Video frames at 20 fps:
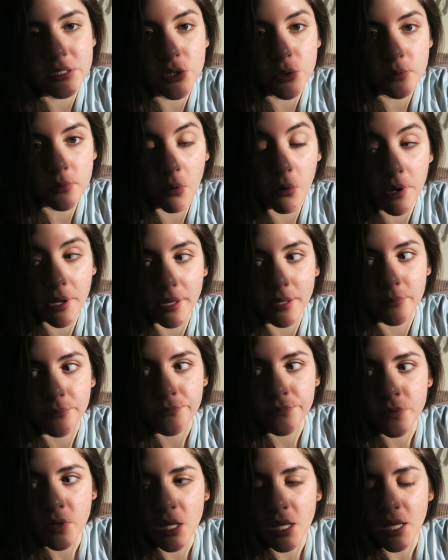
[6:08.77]
y yo ok
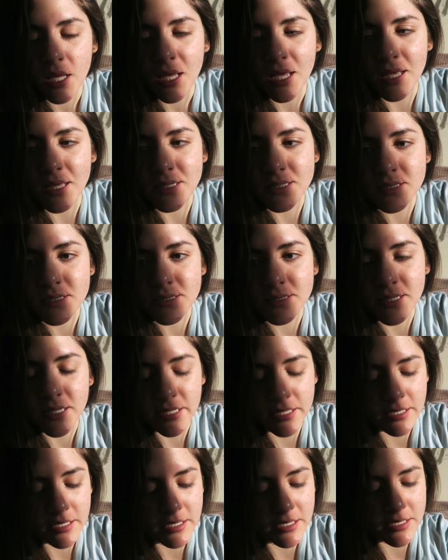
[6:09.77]

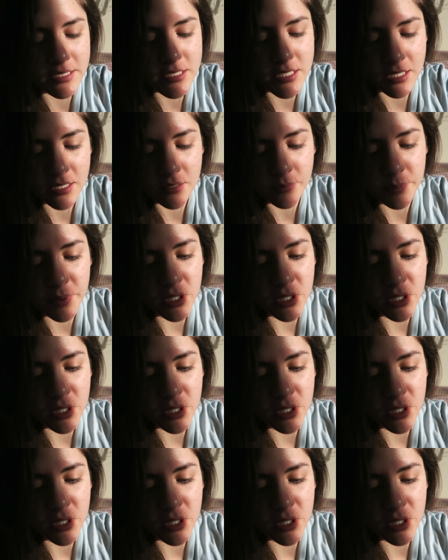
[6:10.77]
este, y ya.